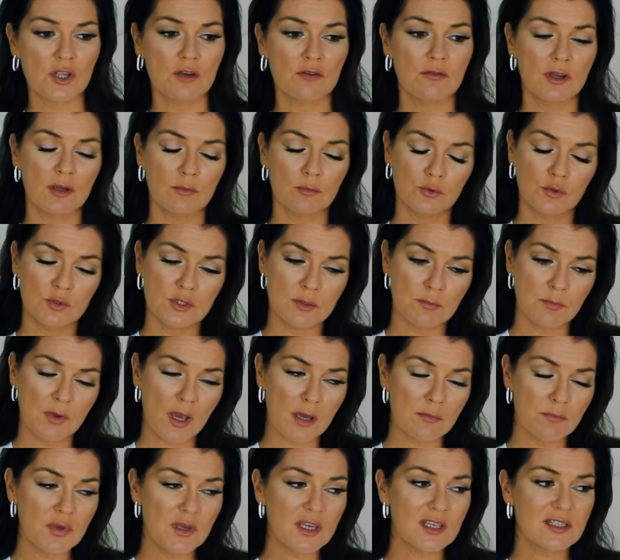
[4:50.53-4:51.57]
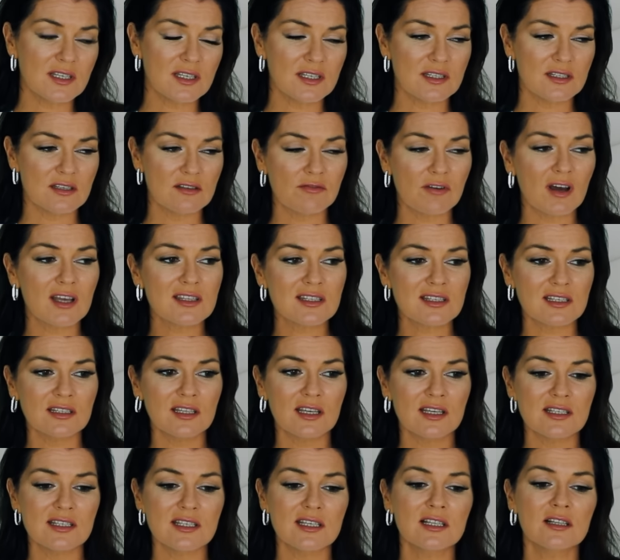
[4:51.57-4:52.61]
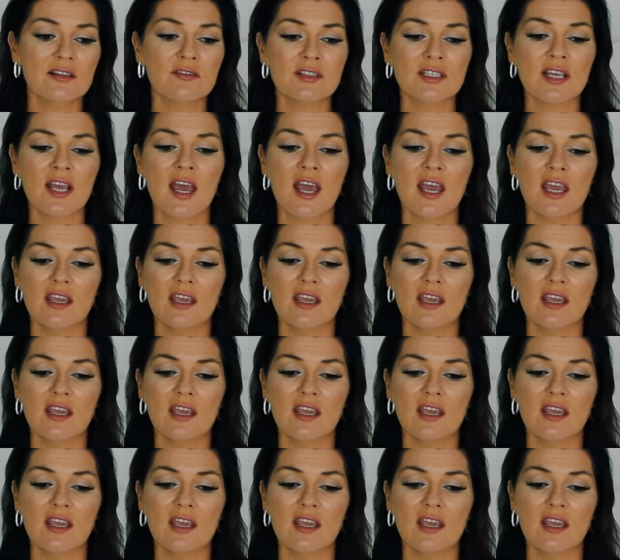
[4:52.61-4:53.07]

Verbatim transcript: давай я буду тебя бить, издеваться, насиловать.